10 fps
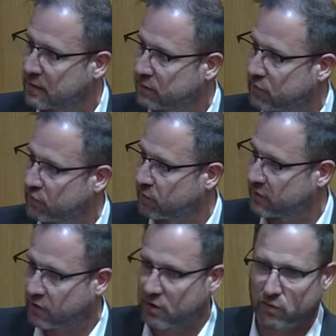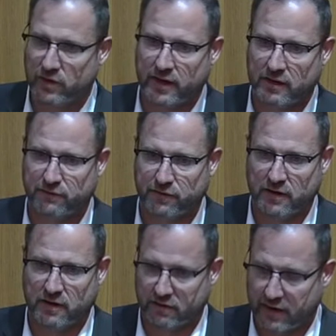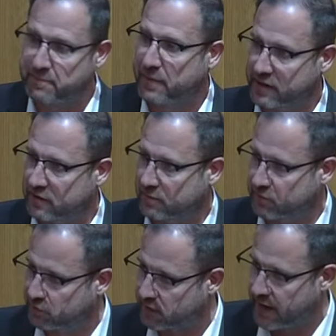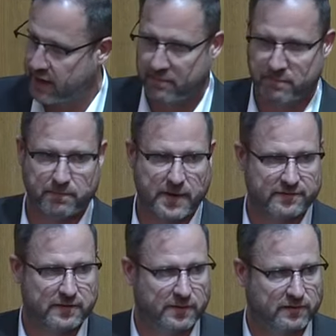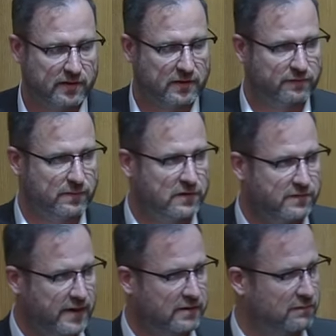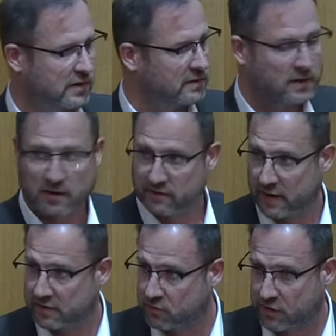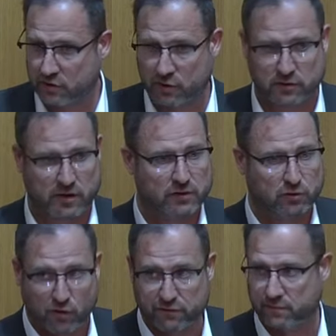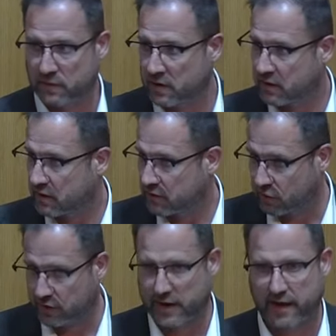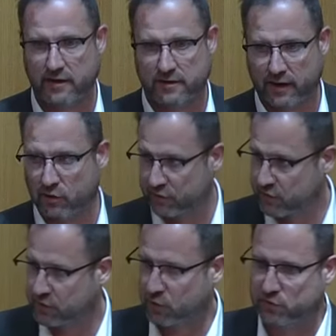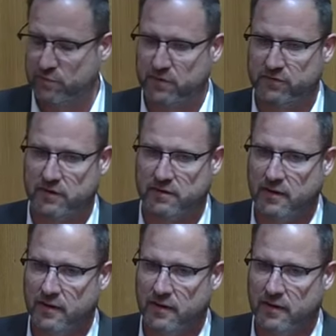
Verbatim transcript: die sie über die Corona-Gelder äh, repariert haben. Das war die eine Maßnahme, die sie ergriffen haben. Die zweite war, die hätten gar kein Geld kriegen dürfen nach ihren eigenen Regelungen. Ist aber trotzdem passiert.